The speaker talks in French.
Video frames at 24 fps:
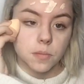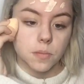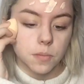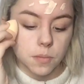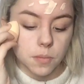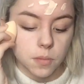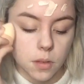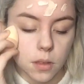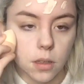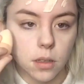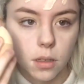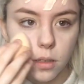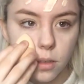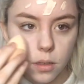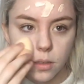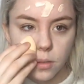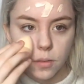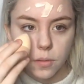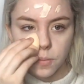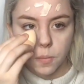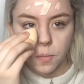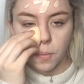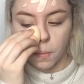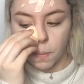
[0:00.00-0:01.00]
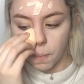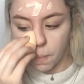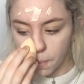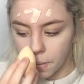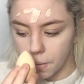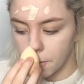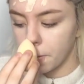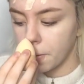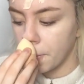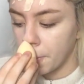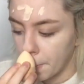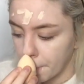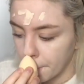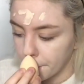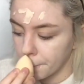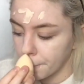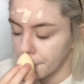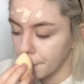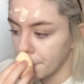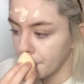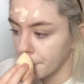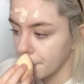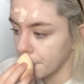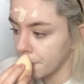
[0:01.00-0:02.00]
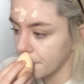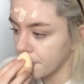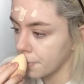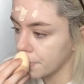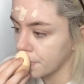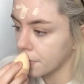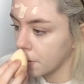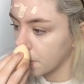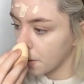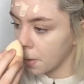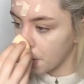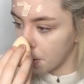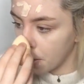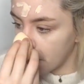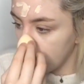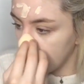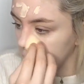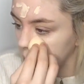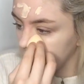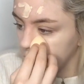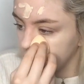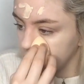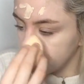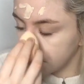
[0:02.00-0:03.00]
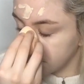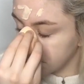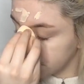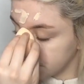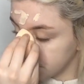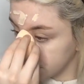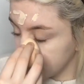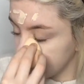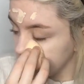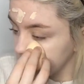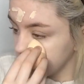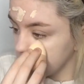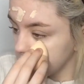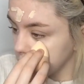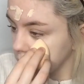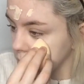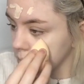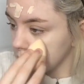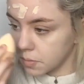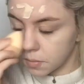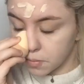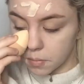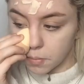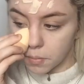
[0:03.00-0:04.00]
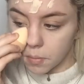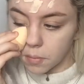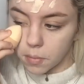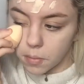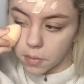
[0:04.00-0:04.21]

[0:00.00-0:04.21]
donc euh, voilà. Par contre, j'utilise absolument pas d'anticerne.